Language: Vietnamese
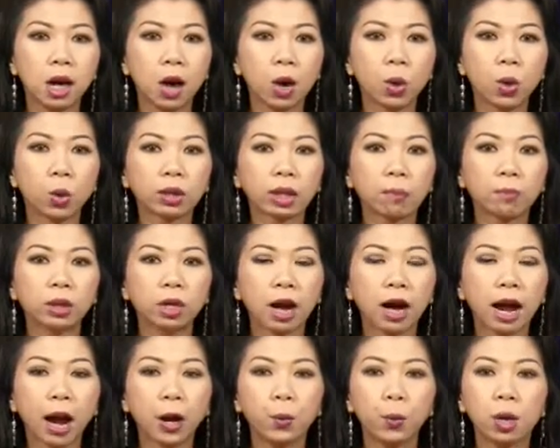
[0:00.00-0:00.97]
Cuộc tập trận
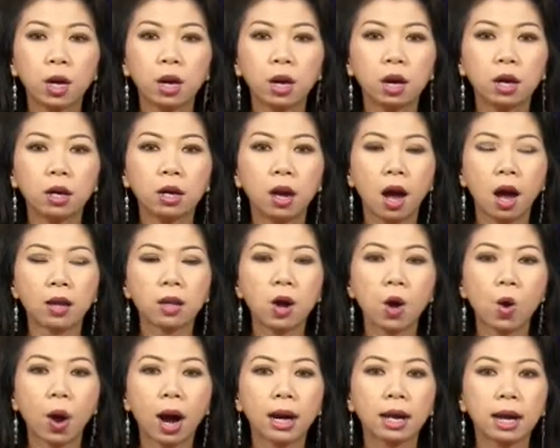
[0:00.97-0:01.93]
hải quân lớn do
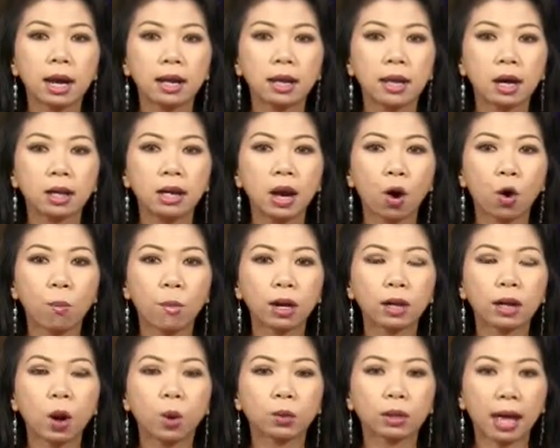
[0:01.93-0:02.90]
Hoa Kỳ dẫn đầu bắt
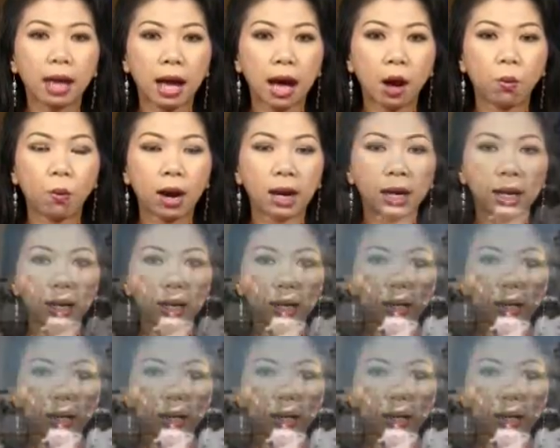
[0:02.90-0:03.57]
đầu tại Hawaii.